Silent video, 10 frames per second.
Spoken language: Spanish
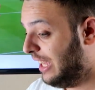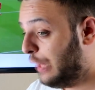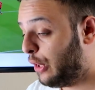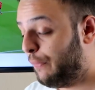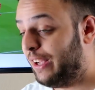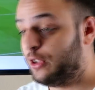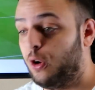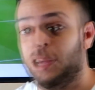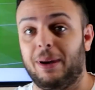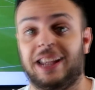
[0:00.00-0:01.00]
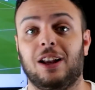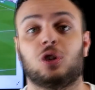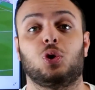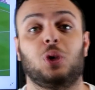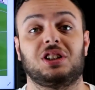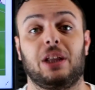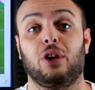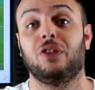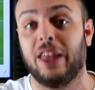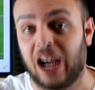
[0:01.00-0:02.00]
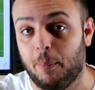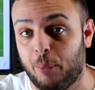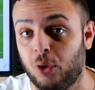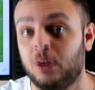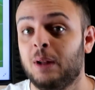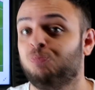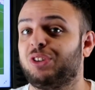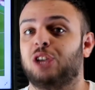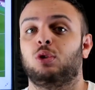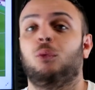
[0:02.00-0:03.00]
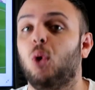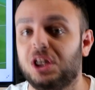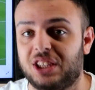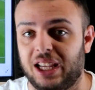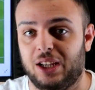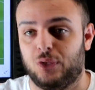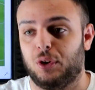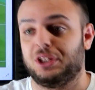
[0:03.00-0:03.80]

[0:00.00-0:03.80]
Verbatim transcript: hizo efecto, imaginar contra una selección de Japón que su fuerte y su